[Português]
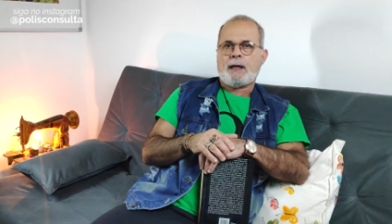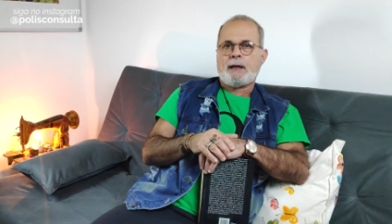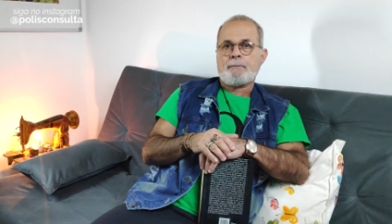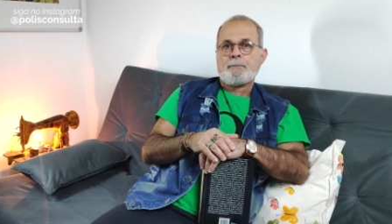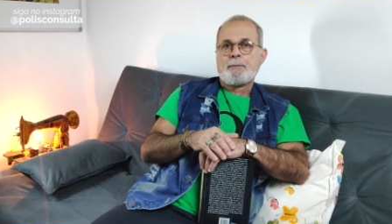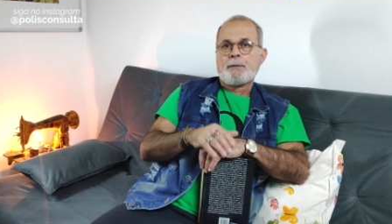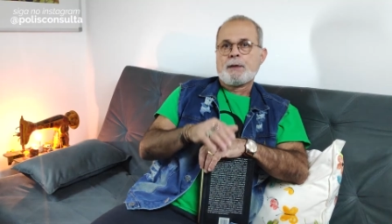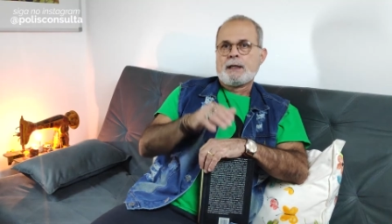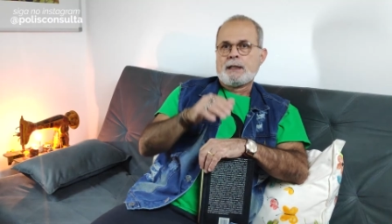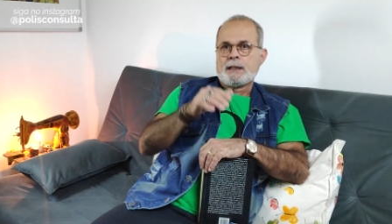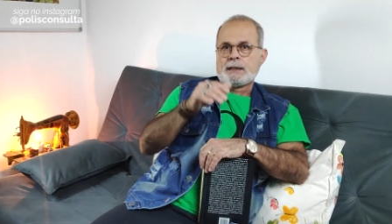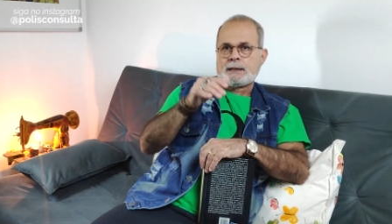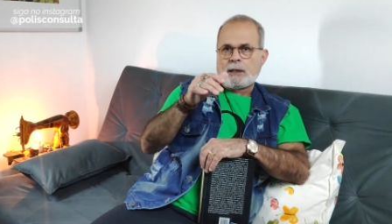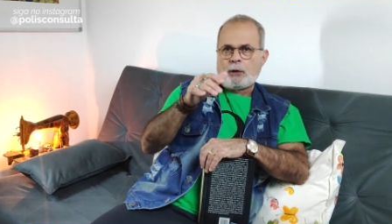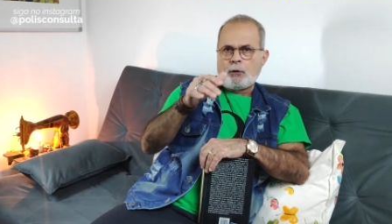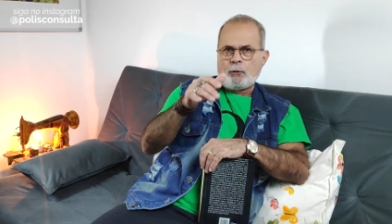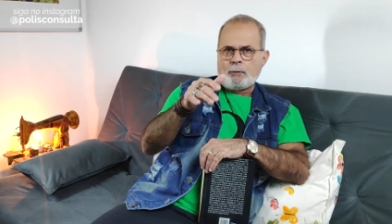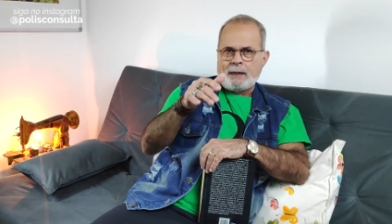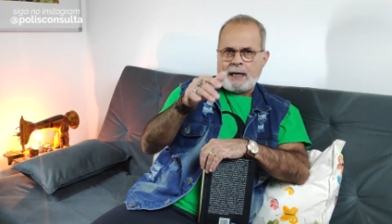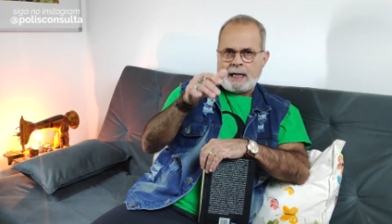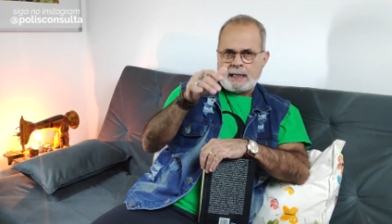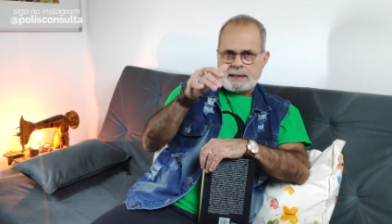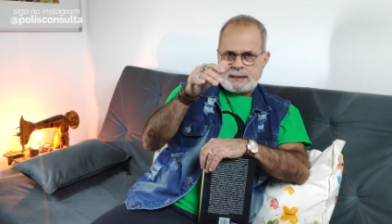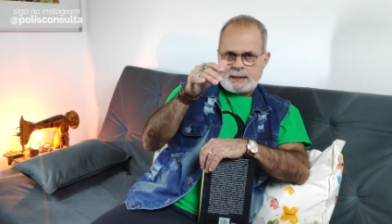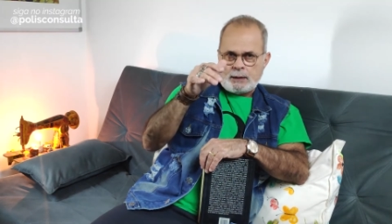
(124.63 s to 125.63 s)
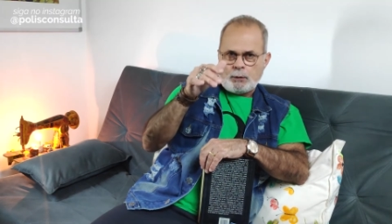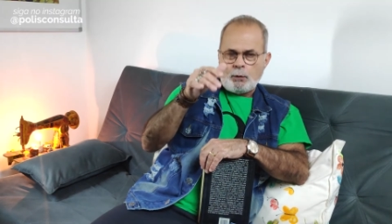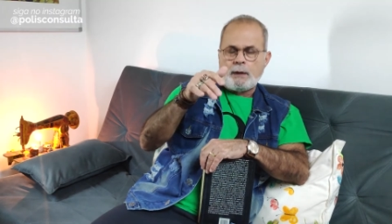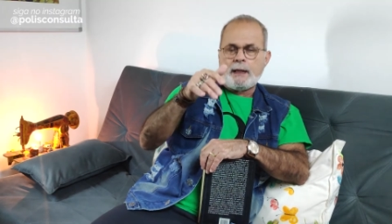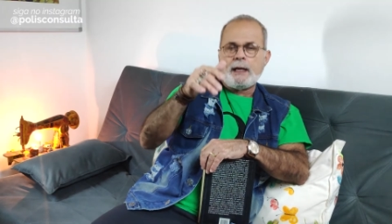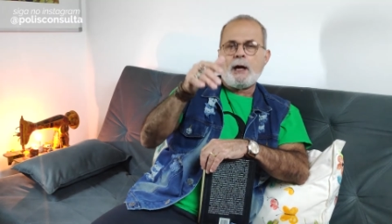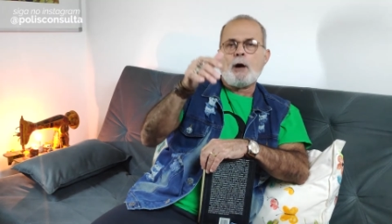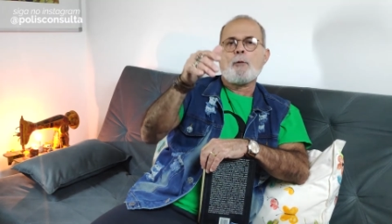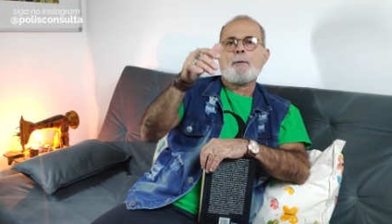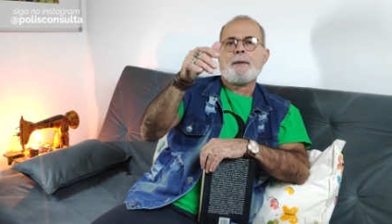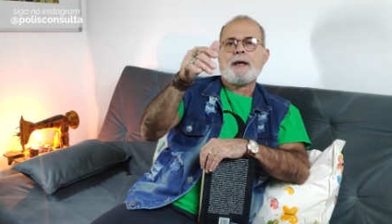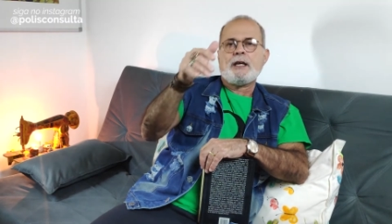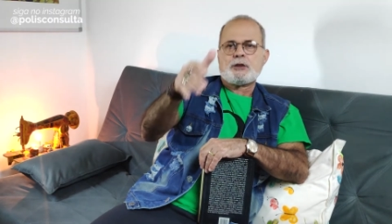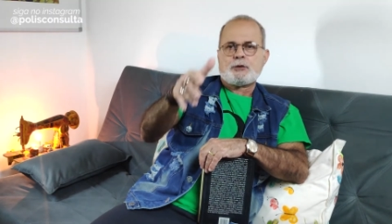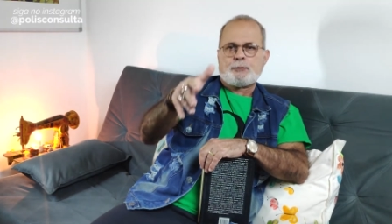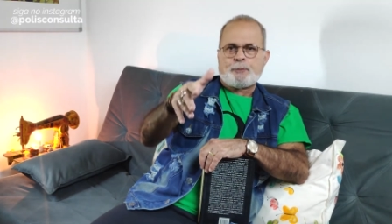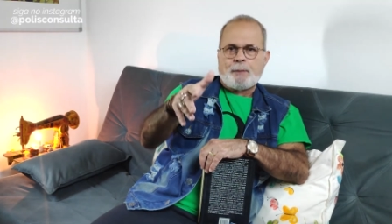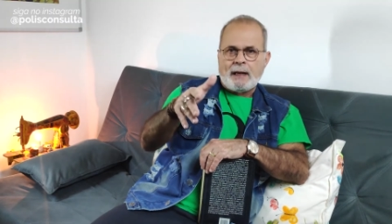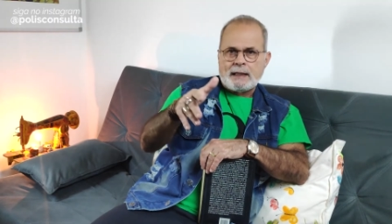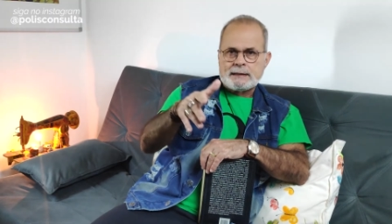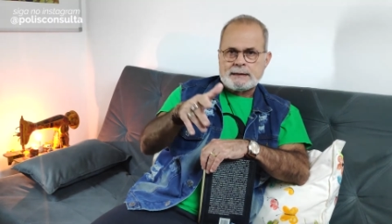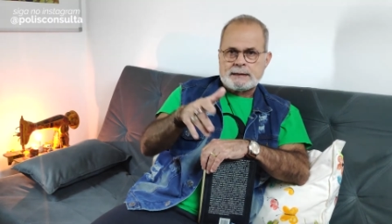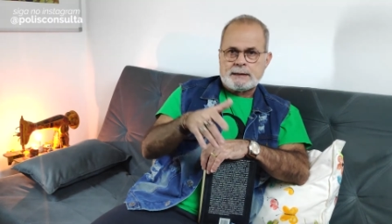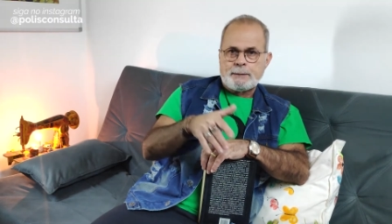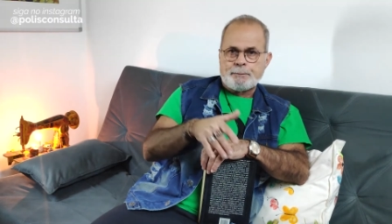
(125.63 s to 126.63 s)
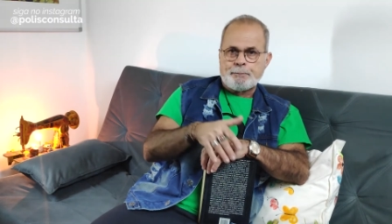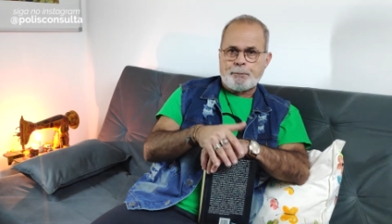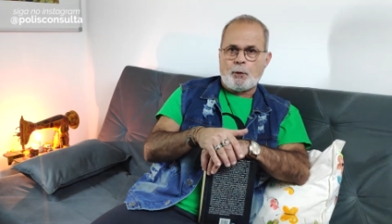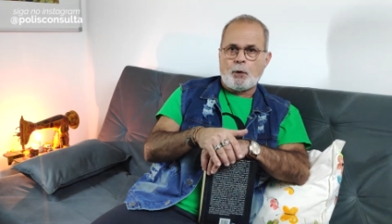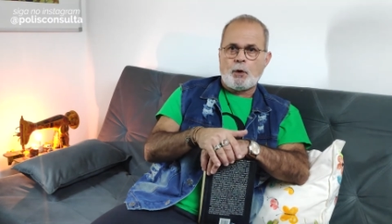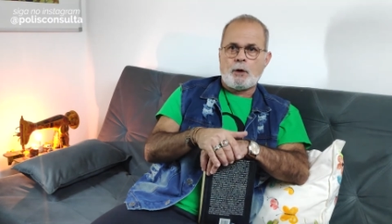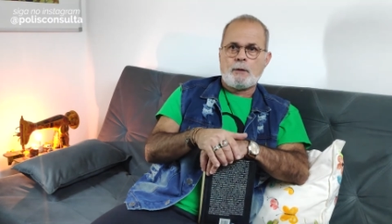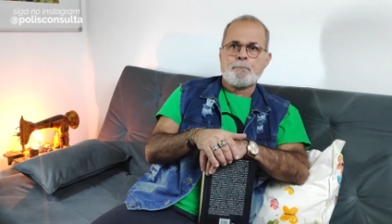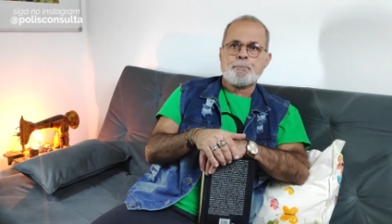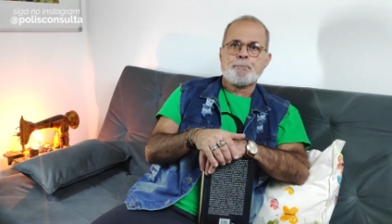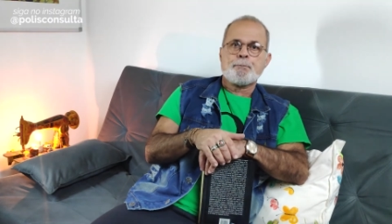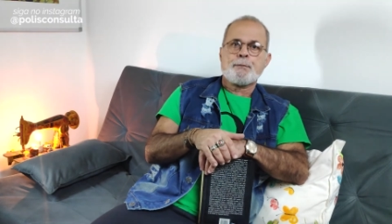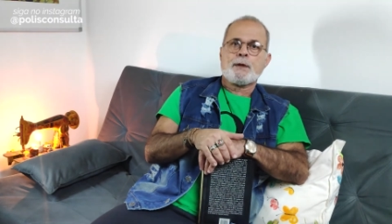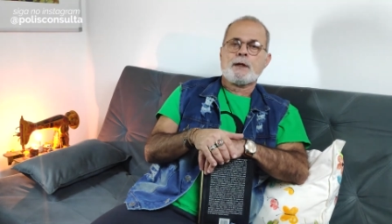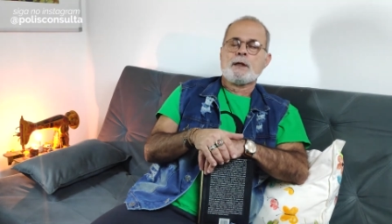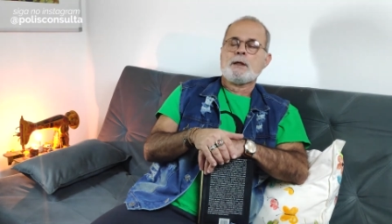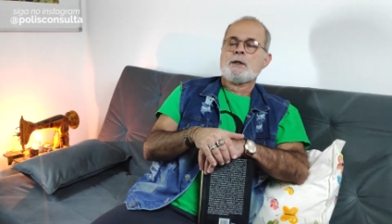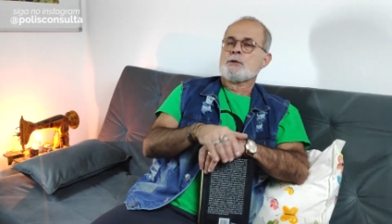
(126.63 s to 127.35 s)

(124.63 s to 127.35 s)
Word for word: Tá? Então o Brasil realmente participou.